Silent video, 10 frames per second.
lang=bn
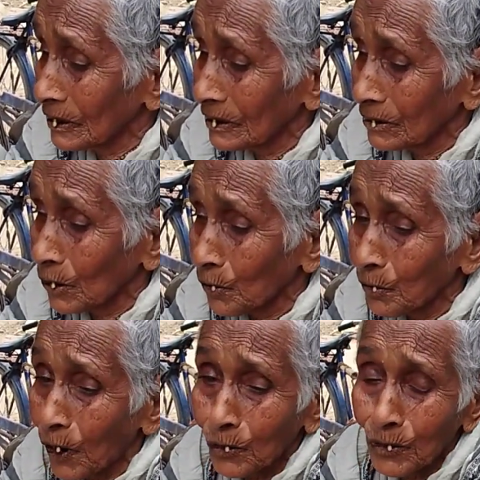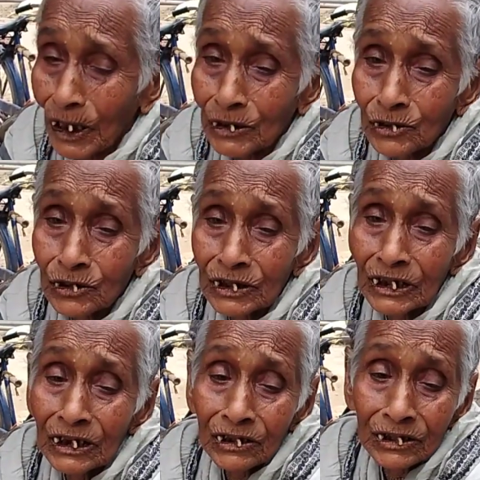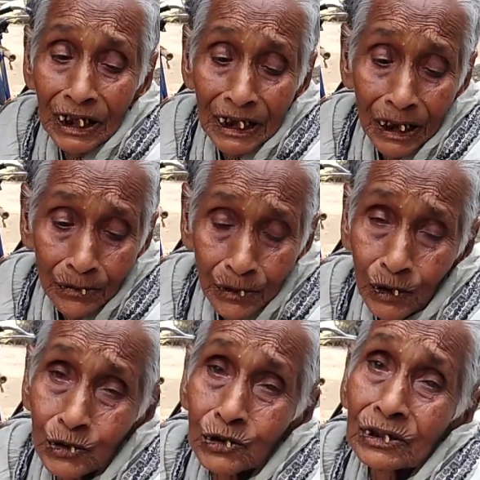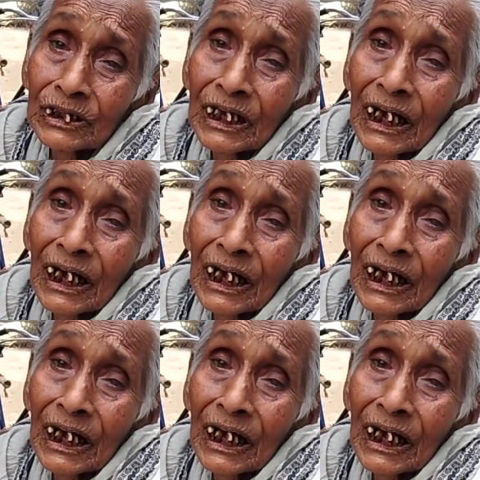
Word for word: বললাম এমন করুণা ঠাকুমা এটা খাও আর কি বলবো